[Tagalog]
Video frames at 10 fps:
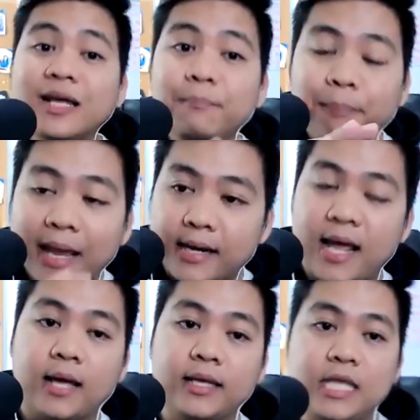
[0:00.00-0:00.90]
than
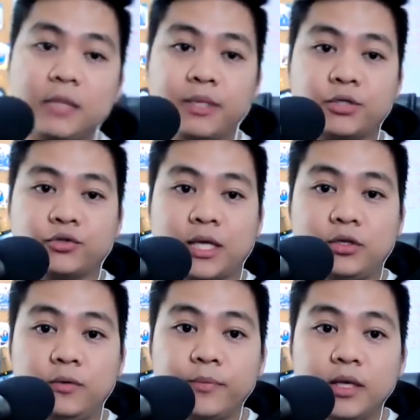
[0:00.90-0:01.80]
pera ang invest ko sa
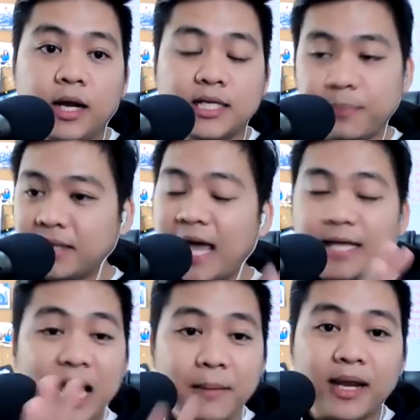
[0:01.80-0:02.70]
inyo. Kasi pag
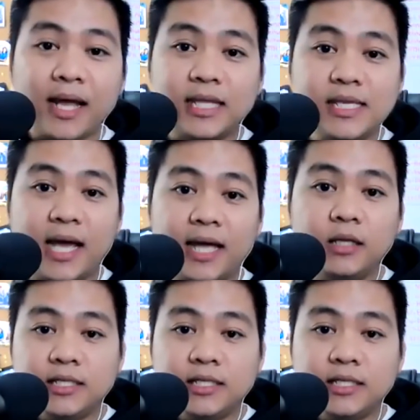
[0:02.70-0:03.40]
naitama natin yan,